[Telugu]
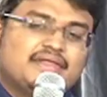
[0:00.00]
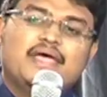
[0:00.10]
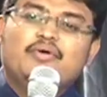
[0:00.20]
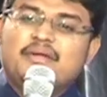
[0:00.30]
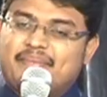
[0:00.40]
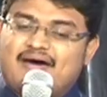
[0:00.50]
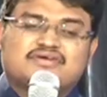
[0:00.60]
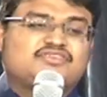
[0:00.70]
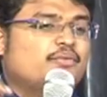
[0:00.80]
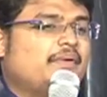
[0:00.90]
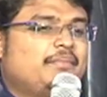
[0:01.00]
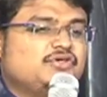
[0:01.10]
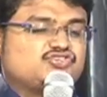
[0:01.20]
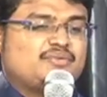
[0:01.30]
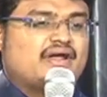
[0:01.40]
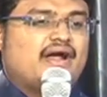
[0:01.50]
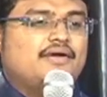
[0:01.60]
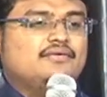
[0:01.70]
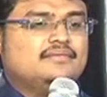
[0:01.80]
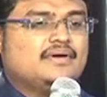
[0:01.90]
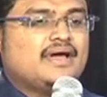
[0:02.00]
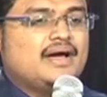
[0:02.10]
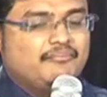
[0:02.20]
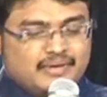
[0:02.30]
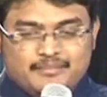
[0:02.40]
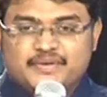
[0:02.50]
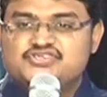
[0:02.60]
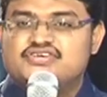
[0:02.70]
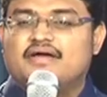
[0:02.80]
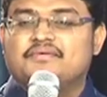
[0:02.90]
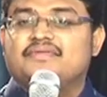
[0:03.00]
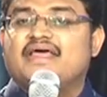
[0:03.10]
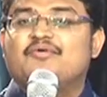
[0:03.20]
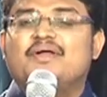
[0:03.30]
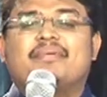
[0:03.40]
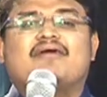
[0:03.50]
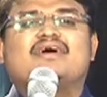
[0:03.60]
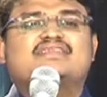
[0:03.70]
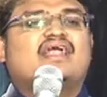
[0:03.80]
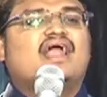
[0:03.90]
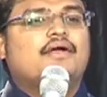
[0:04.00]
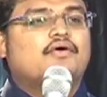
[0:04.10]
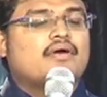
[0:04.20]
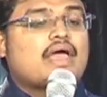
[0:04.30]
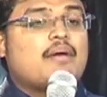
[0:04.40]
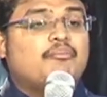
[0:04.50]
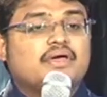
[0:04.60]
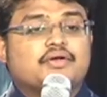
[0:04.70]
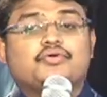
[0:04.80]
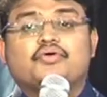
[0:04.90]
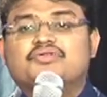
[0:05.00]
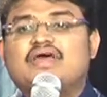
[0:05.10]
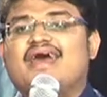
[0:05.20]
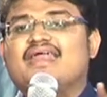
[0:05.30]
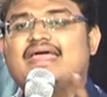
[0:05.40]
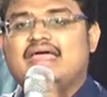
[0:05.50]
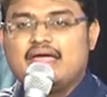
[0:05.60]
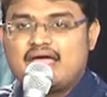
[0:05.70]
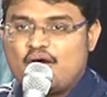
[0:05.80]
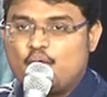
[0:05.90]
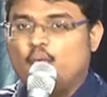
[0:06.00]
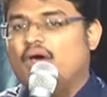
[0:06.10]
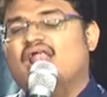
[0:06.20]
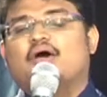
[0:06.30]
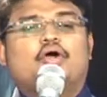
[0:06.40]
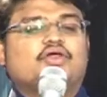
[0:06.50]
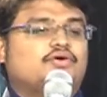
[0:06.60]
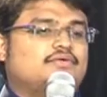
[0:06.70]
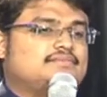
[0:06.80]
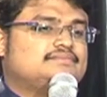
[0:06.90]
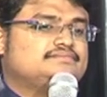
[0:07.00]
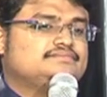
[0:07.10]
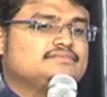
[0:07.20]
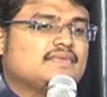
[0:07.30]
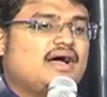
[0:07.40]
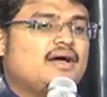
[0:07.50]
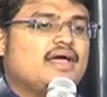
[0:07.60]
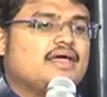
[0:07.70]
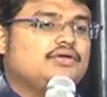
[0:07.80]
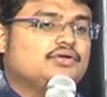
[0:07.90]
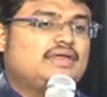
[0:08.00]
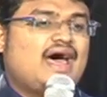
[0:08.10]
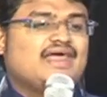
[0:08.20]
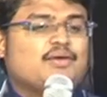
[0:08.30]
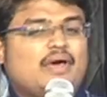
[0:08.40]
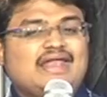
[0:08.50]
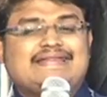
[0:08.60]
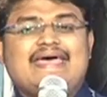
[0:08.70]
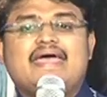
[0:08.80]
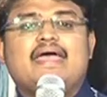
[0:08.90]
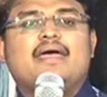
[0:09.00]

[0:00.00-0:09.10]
దేవుని ప్రవక్తను పిలిపించమన్నాడు పిలిపించారు దేవుని ప్రవక్త అన్నాడు మీరు యుద్ధానికి వెళ్ళకూడదు యుద్ధానికి వెళితే